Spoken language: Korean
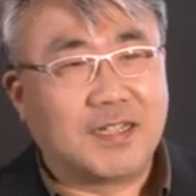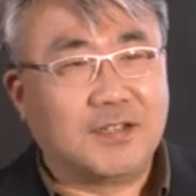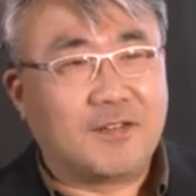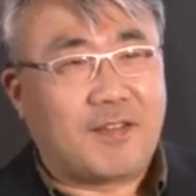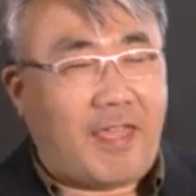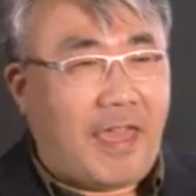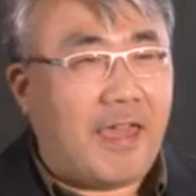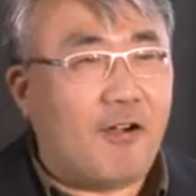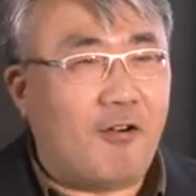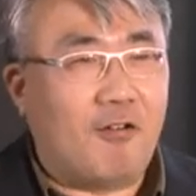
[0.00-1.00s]
그런
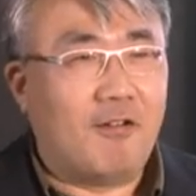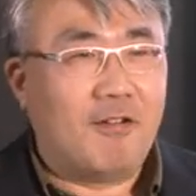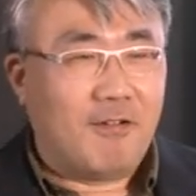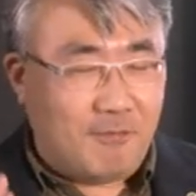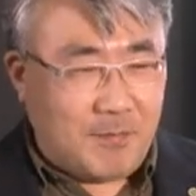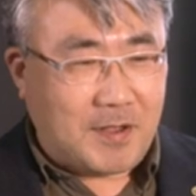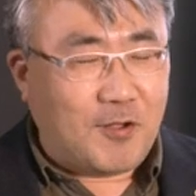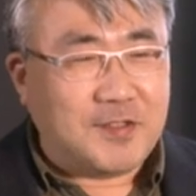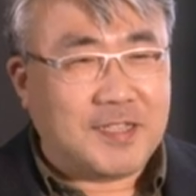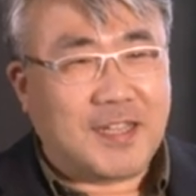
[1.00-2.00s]
에어, 막
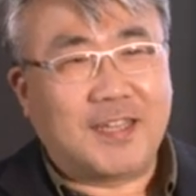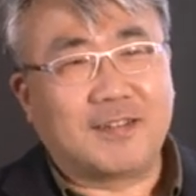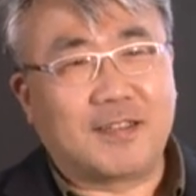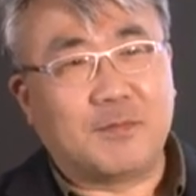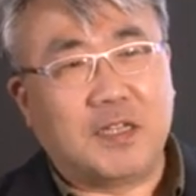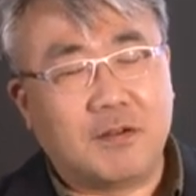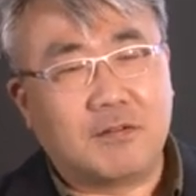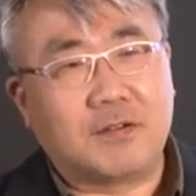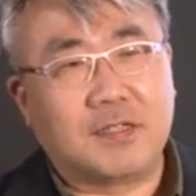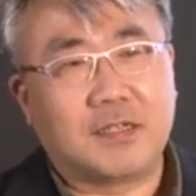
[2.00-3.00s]
현장의 느낌
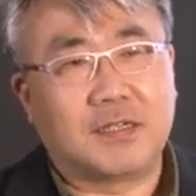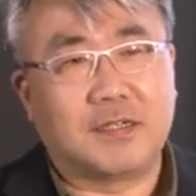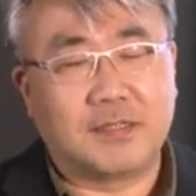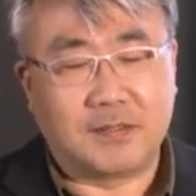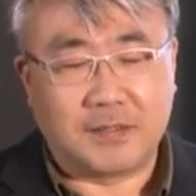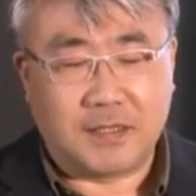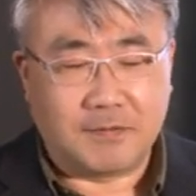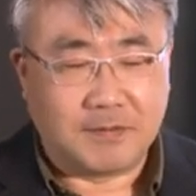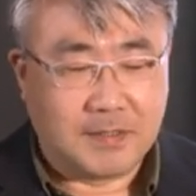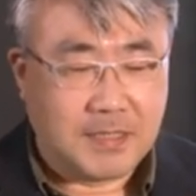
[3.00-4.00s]
이런 걸
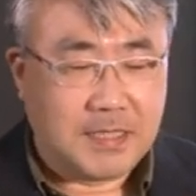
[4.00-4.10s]
생각하시는데요.